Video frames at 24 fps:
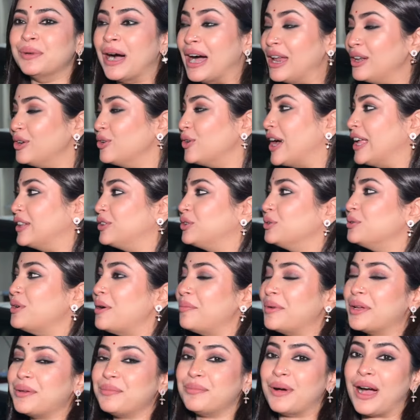ভালো এত
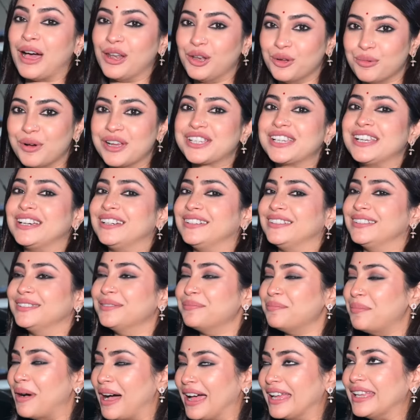আমায় ভালোবাসা
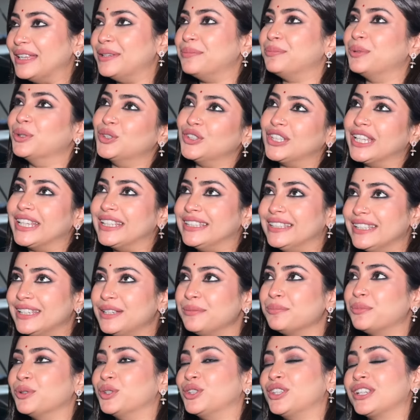পাই প্রত্যেক
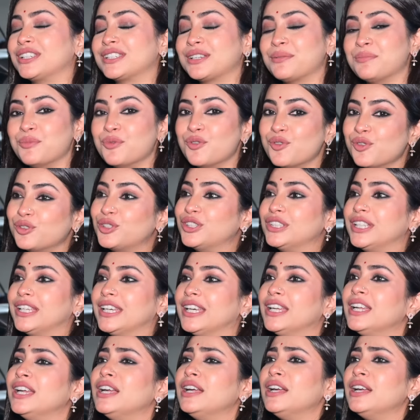দিন প্রত্যেকটা মুহূর্তে